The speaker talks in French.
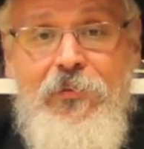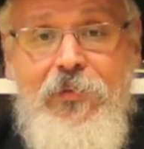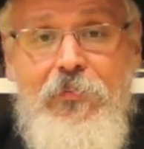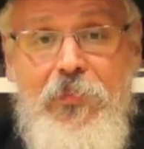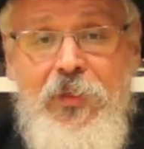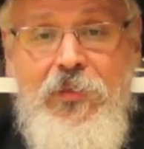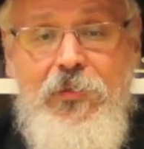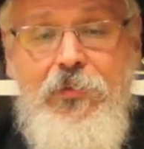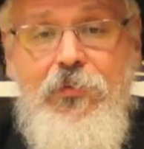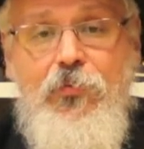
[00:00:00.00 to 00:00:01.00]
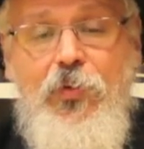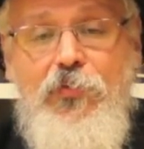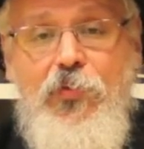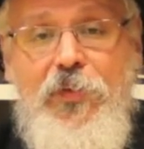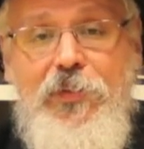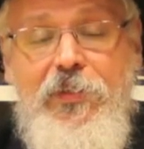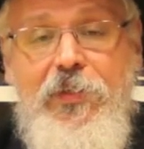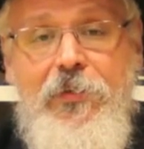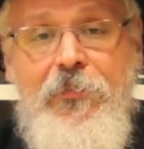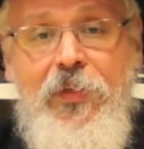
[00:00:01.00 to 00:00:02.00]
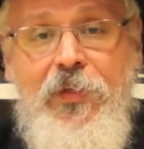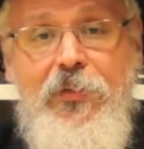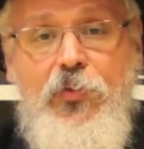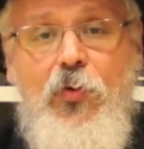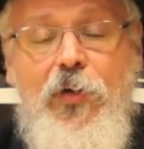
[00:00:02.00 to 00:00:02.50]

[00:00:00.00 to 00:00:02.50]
tes mains doivent se fatiguer, qui